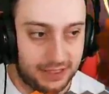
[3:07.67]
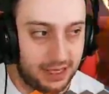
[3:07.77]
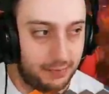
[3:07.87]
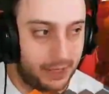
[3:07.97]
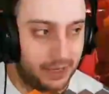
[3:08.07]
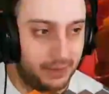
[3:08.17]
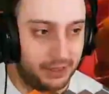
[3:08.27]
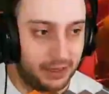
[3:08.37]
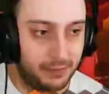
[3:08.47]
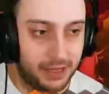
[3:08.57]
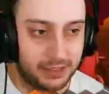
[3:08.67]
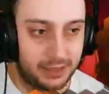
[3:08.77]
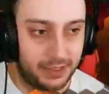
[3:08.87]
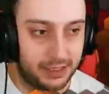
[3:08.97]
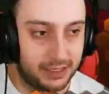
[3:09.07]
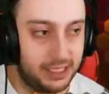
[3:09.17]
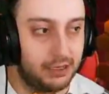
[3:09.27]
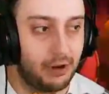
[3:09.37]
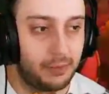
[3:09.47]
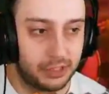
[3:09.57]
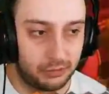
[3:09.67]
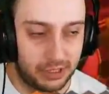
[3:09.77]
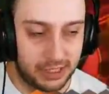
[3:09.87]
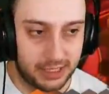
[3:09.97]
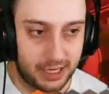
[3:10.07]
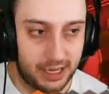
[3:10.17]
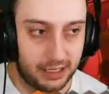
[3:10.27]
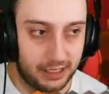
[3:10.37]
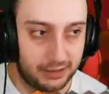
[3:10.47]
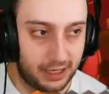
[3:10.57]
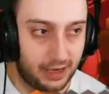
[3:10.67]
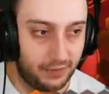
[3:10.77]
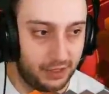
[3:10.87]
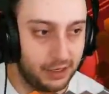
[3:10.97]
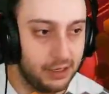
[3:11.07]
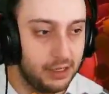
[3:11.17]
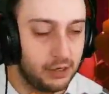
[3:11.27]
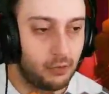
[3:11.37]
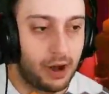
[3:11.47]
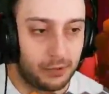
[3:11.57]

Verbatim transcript: sempre elemental burst, elemental skill, qua potete utilizzare anche il traveler, Qua